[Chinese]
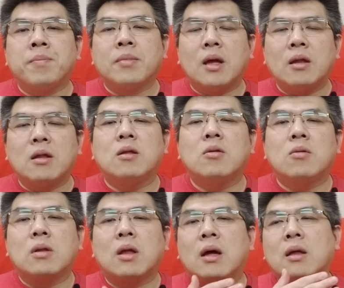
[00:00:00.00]
但是
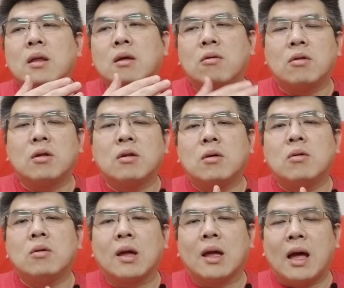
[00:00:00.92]
说他有时候
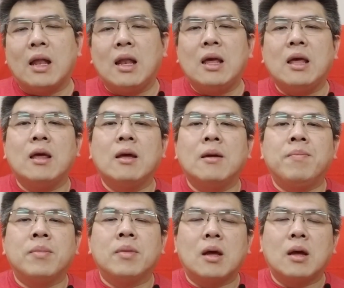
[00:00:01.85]
会改例，
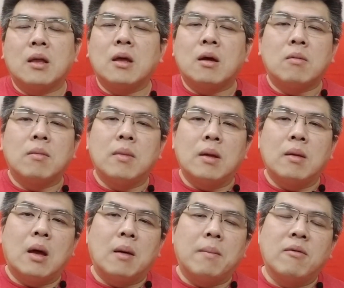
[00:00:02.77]
他要没
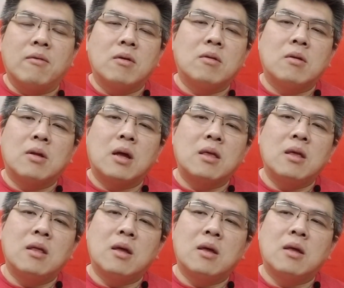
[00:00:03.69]
啊，比方说他
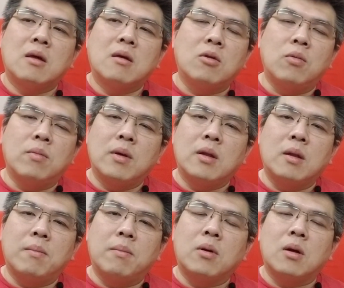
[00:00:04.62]
今天要里面
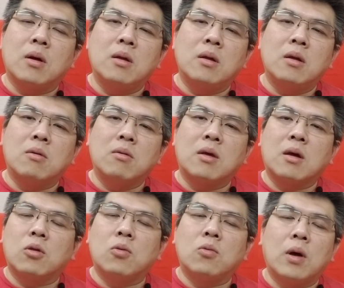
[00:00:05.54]
你不可以有这
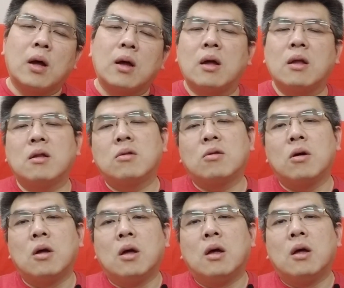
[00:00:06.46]
个图案，还是说
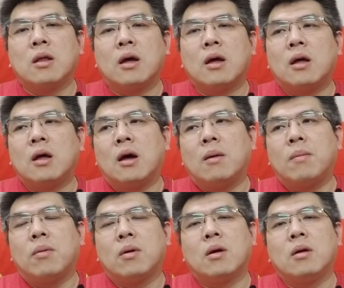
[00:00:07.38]
他啊
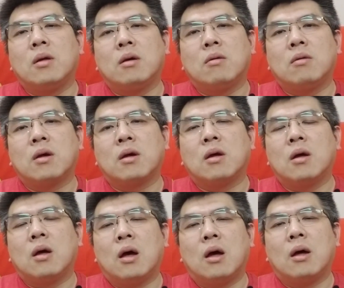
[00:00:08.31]
不可以有这个
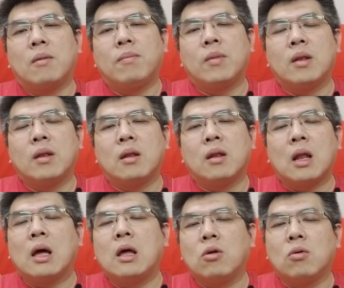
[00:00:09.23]
啊
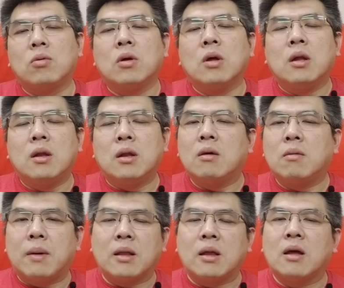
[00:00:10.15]
内容，你要
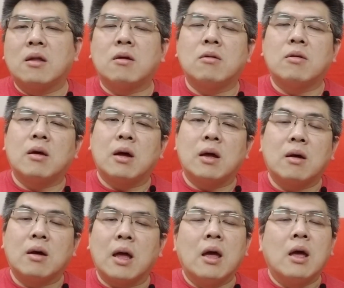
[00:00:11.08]
把它收掉，还要
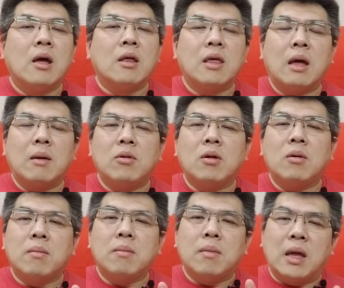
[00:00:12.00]
改，差不
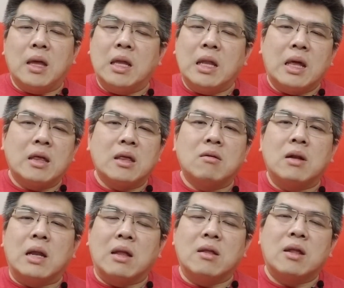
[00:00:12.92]
多每一年有
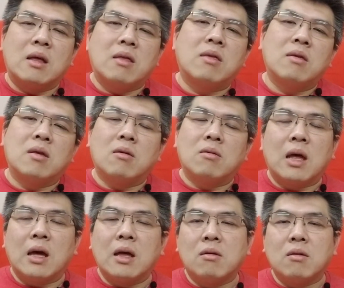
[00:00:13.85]
两三次，有
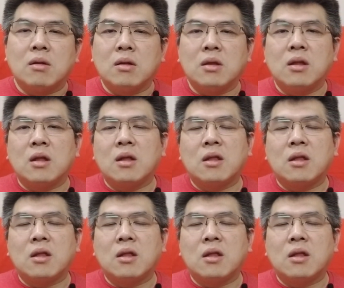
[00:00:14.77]
它有一些